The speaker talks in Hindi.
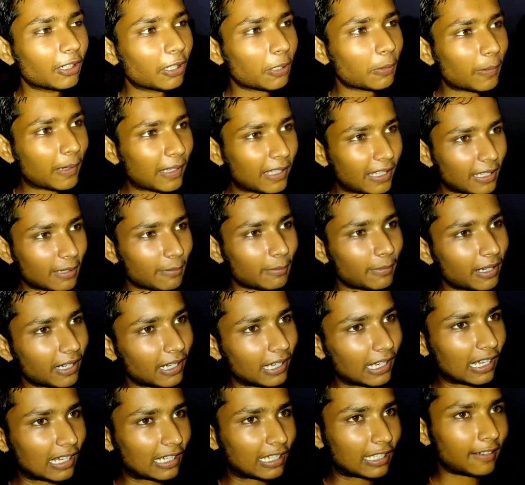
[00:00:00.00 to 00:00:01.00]
और भाई ये मेरा
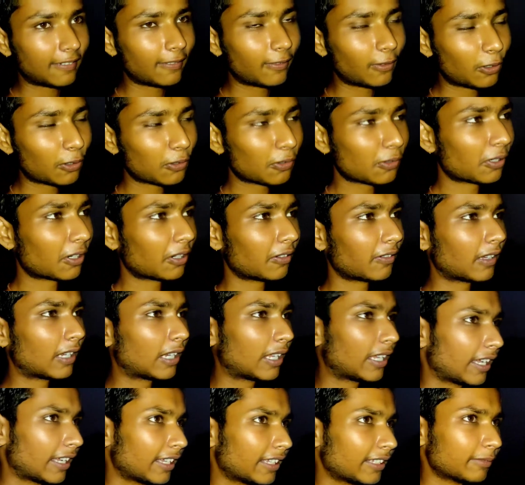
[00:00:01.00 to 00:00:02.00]
आखिरी व्लॉग होने
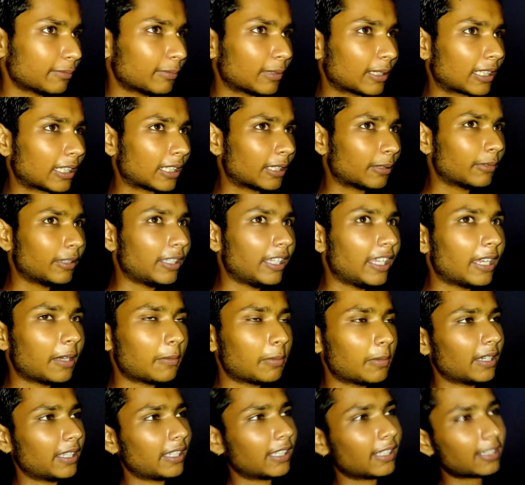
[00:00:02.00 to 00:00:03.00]
वाला है मतलब एक
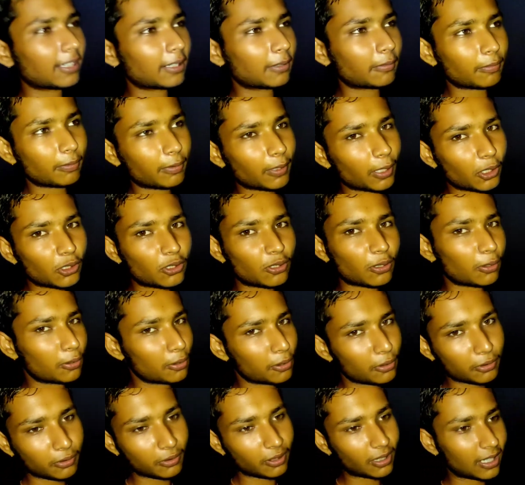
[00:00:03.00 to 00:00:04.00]
महीने तक फिर
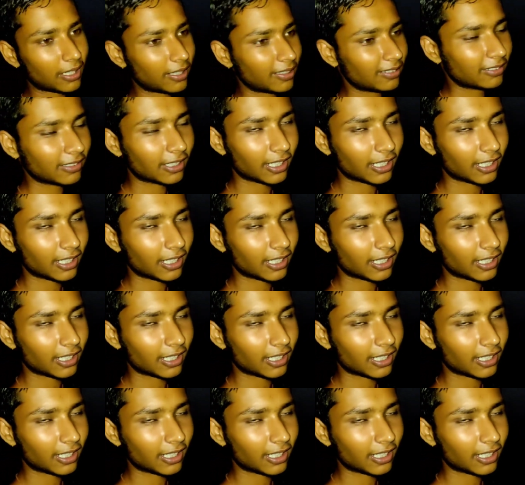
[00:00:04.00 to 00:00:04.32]
छोड़ दूंगा